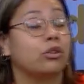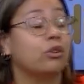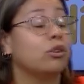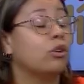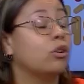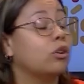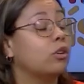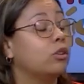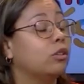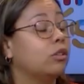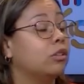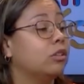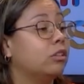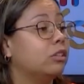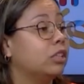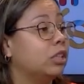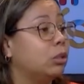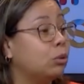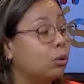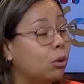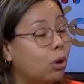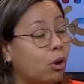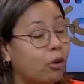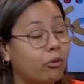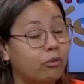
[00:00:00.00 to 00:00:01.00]
Son con
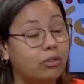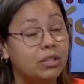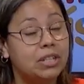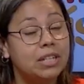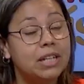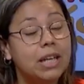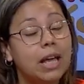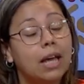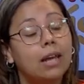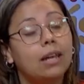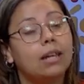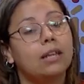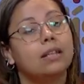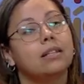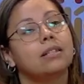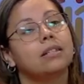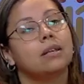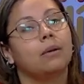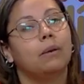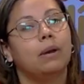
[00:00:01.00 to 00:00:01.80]
títulos oficiales,